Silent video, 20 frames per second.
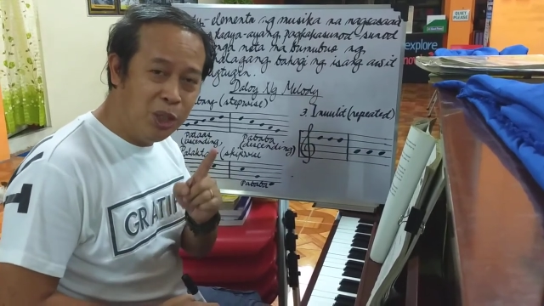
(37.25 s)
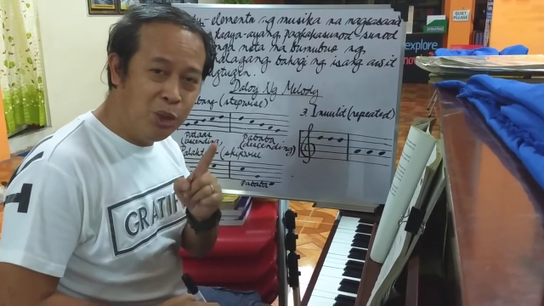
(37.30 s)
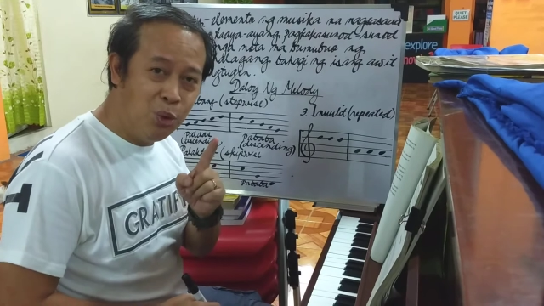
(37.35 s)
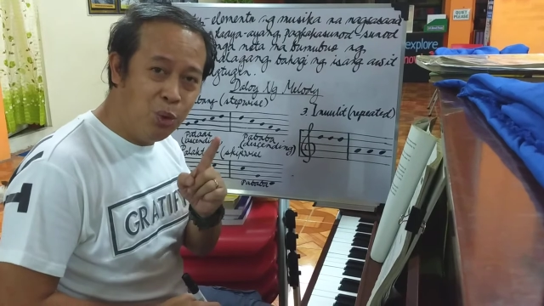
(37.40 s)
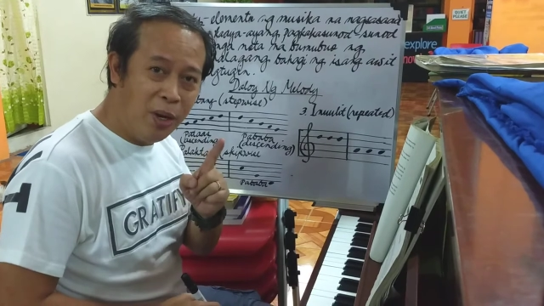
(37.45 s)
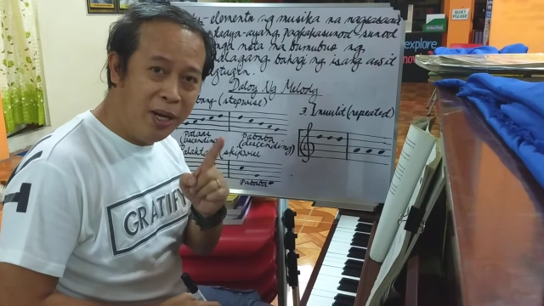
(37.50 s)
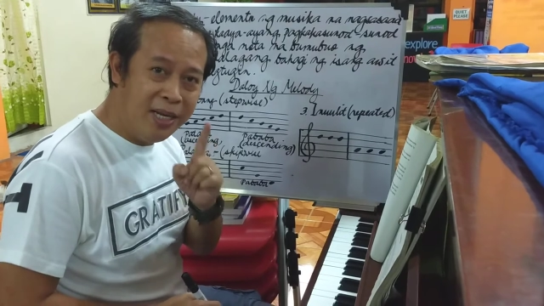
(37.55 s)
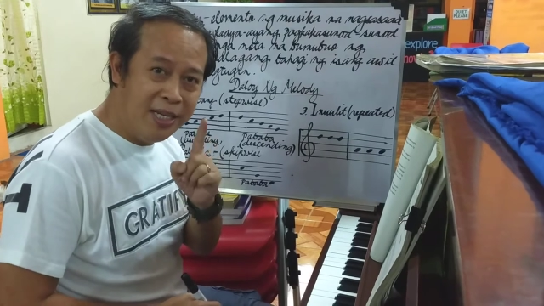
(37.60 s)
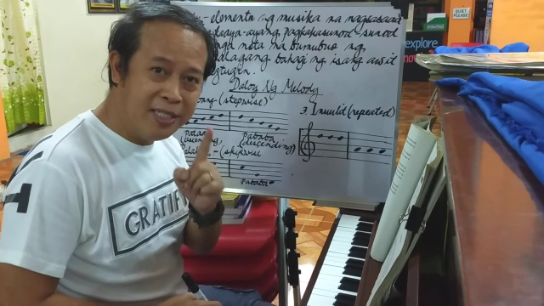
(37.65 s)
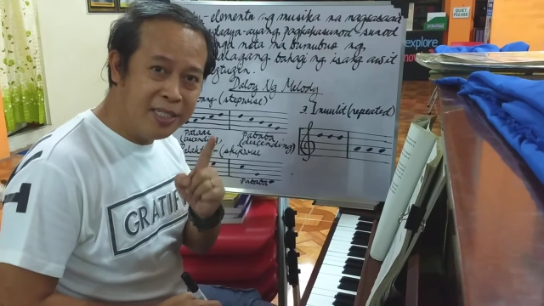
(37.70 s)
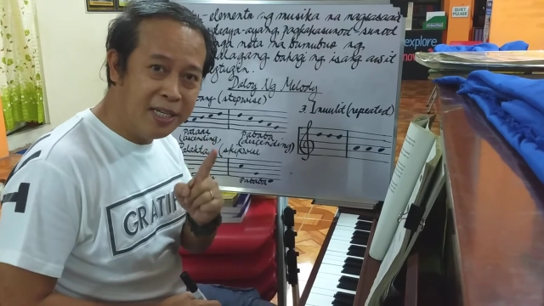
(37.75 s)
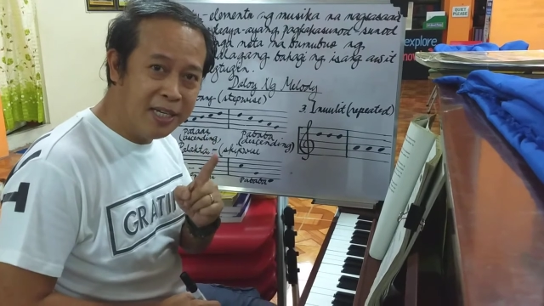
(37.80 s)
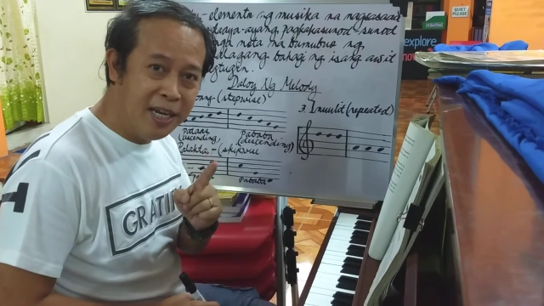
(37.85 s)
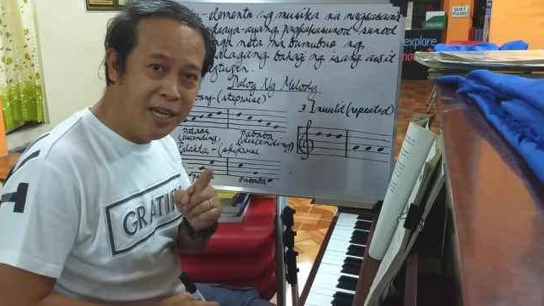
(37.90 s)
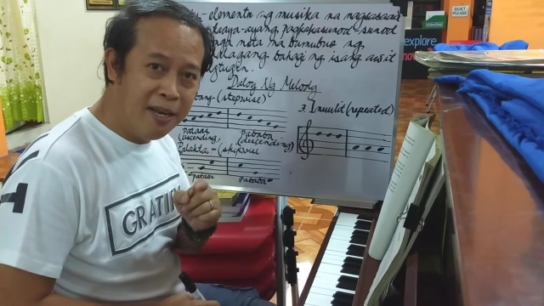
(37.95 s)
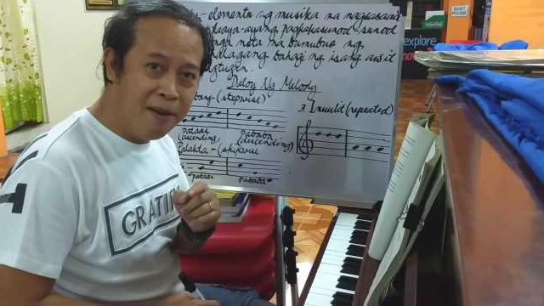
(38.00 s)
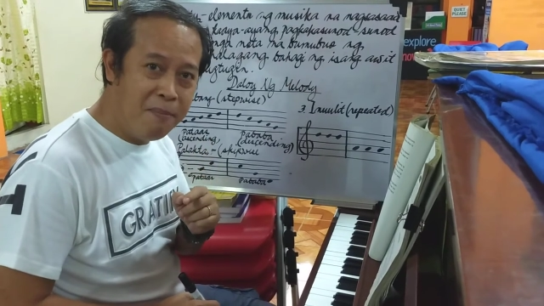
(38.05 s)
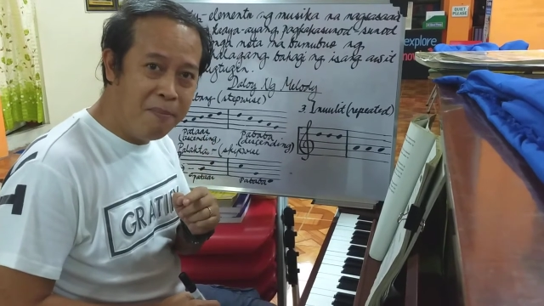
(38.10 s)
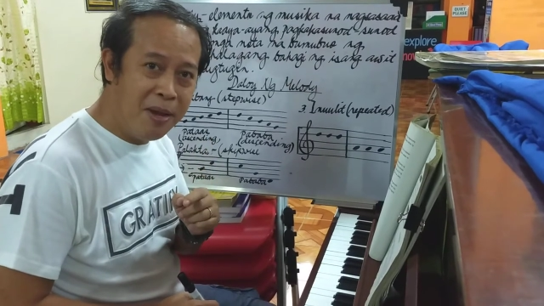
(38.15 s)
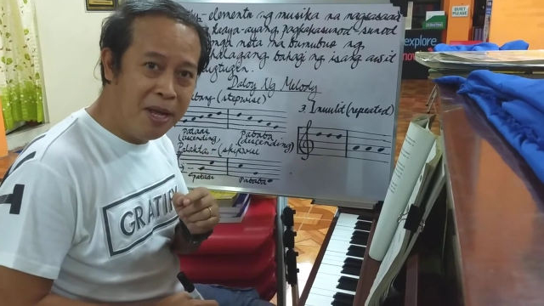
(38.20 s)
Ito ay isang
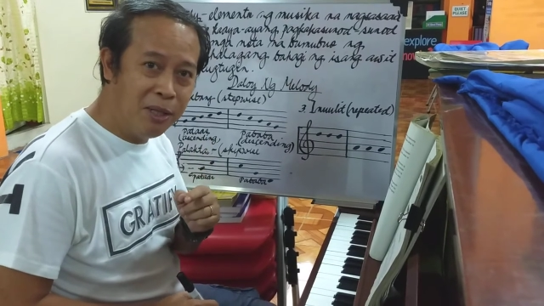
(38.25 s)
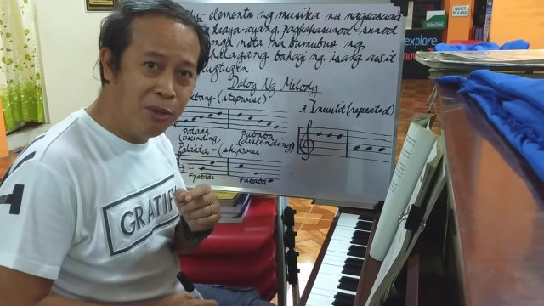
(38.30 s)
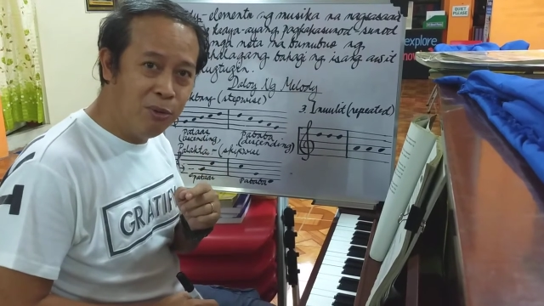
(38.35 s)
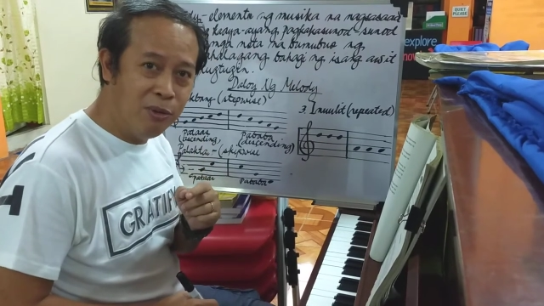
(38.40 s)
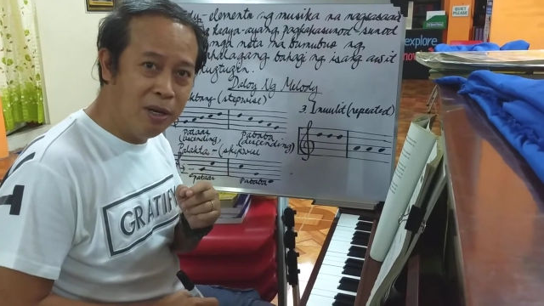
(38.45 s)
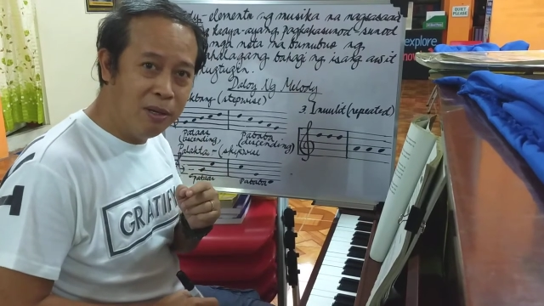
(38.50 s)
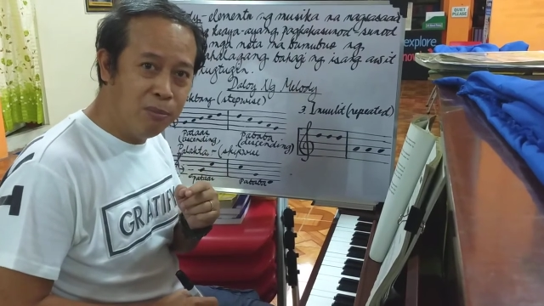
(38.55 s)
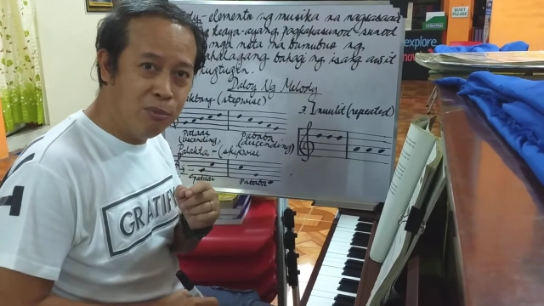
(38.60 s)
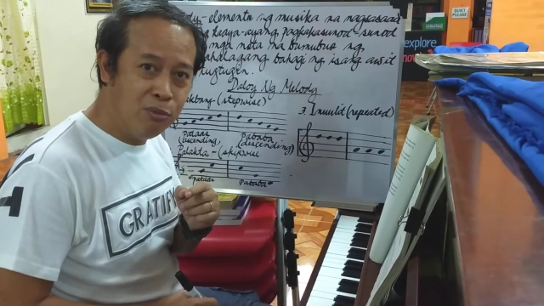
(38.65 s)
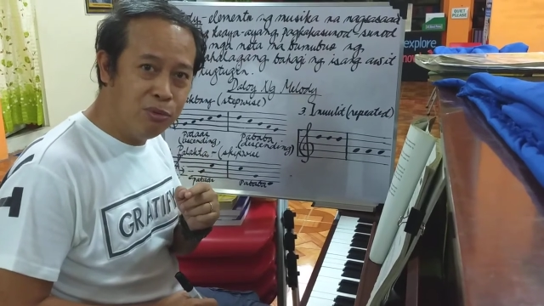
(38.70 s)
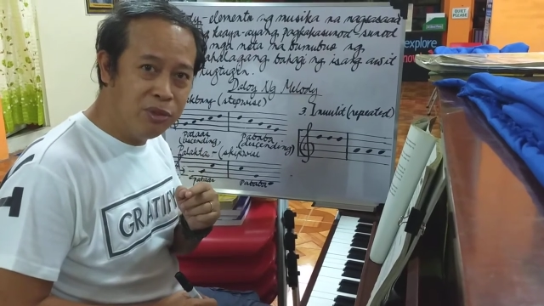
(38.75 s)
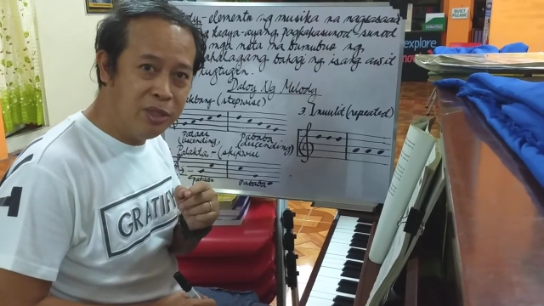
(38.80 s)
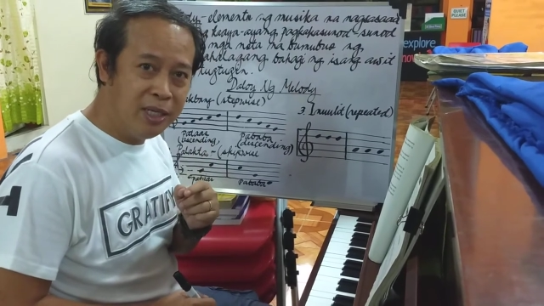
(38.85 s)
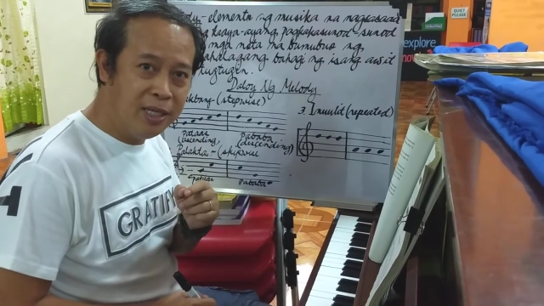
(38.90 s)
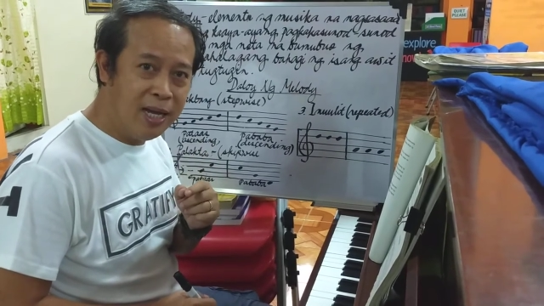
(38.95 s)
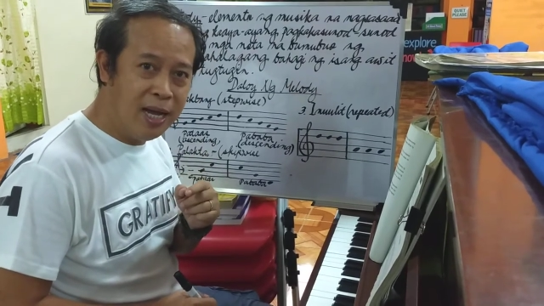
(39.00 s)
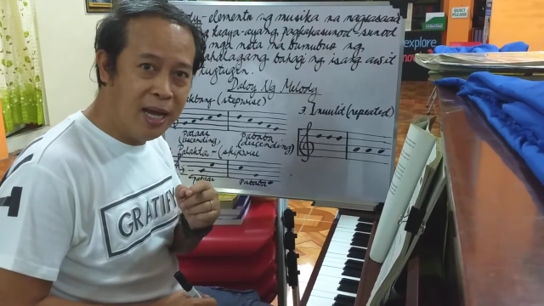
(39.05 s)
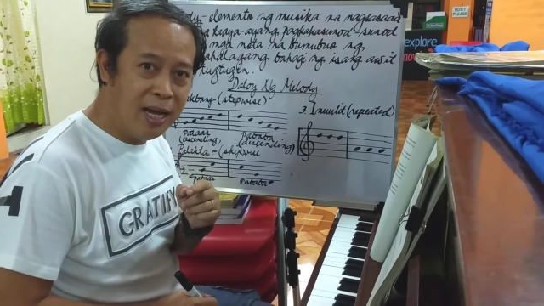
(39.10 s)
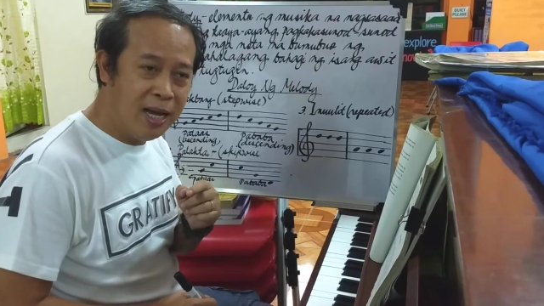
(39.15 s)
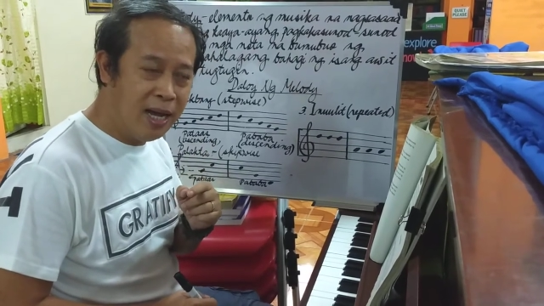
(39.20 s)
elemento ng
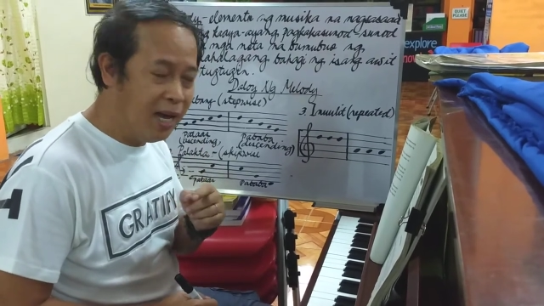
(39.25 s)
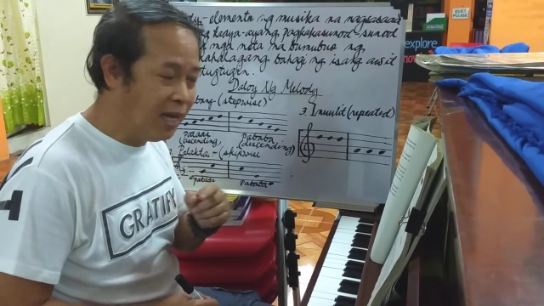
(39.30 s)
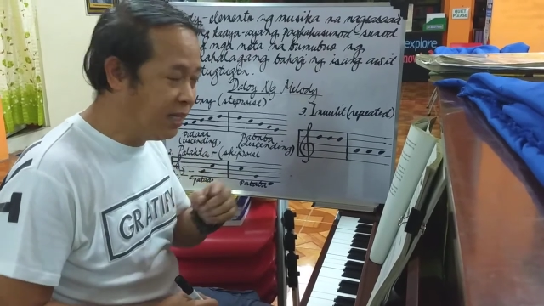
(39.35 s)
musika